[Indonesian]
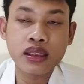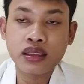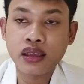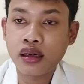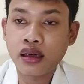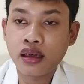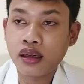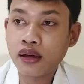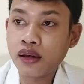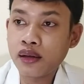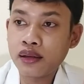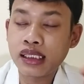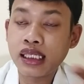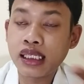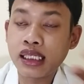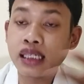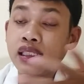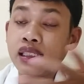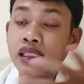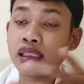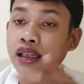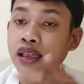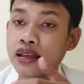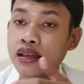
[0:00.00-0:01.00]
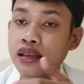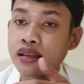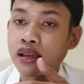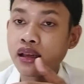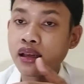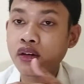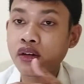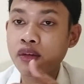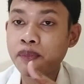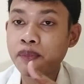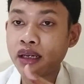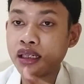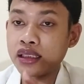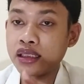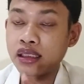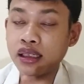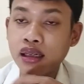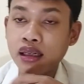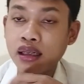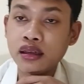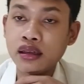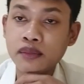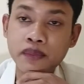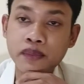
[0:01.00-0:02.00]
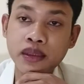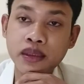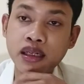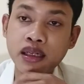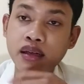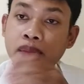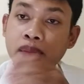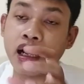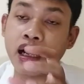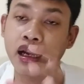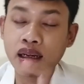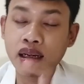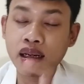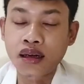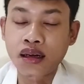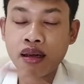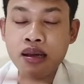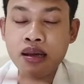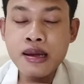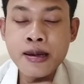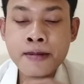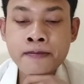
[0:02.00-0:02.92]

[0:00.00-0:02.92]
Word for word: sendok jadi 3 sendok per per makan